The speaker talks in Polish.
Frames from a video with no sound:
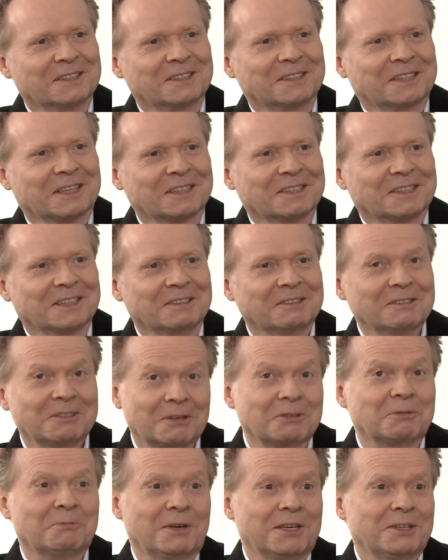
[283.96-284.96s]
Także
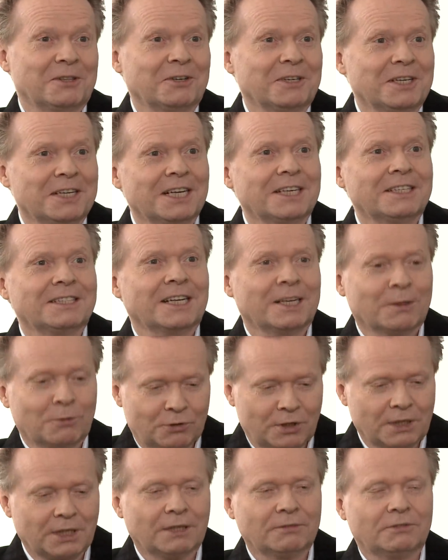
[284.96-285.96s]
coś mieli trochę rację.
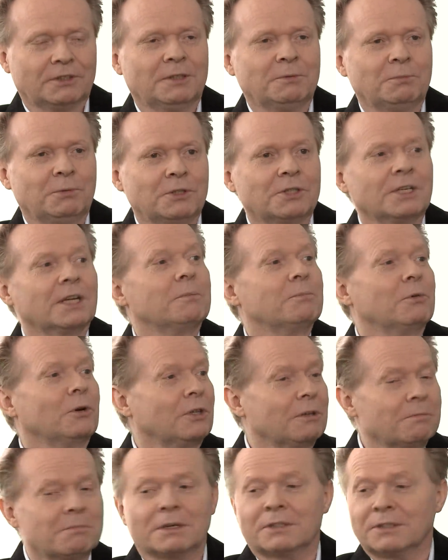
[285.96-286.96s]
Nauczycielka wtedy powiedziała,
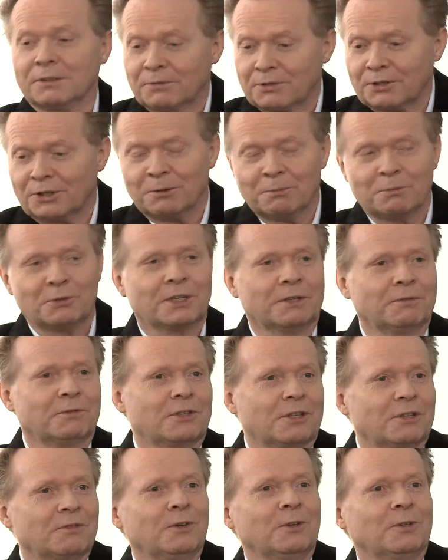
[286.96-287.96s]
proszę bardzo wystąpić na
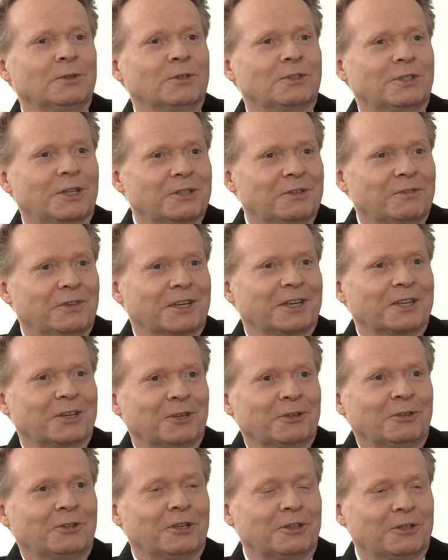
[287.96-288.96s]
festiwalu, dostać dwie
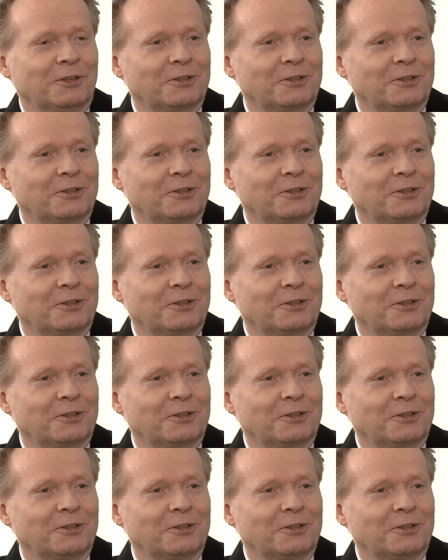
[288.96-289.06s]
nagrody, też